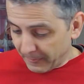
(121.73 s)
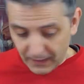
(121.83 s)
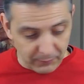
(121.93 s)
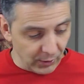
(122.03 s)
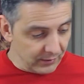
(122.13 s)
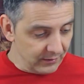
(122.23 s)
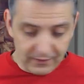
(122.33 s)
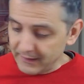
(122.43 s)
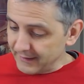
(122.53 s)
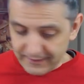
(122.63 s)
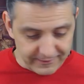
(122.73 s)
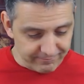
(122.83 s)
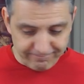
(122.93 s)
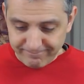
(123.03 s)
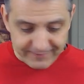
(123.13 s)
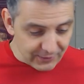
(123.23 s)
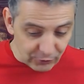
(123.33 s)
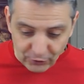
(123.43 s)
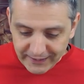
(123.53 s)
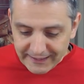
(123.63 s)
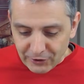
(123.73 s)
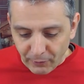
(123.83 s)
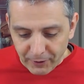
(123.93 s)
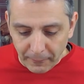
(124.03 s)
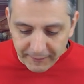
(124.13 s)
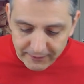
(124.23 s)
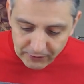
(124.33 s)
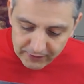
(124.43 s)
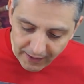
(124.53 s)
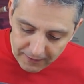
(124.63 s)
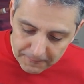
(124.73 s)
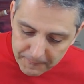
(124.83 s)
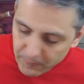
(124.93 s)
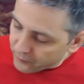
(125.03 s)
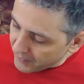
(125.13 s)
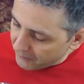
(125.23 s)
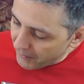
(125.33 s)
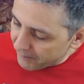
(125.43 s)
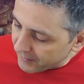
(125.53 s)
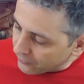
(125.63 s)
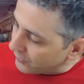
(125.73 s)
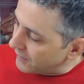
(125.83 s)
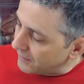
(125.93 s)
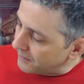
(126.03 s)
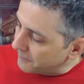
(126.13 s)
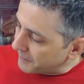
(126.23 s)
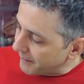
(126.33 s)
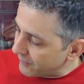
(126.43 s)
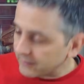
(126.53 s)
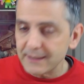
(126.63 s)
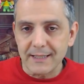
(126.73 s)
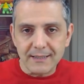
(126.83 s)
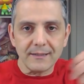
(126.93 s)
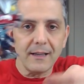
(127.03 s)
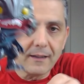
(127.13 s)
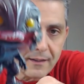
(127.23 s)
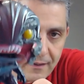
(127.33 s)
Y bueno, otro quinteto variopinto y tal. Y voy a empezar con el primero, que es este.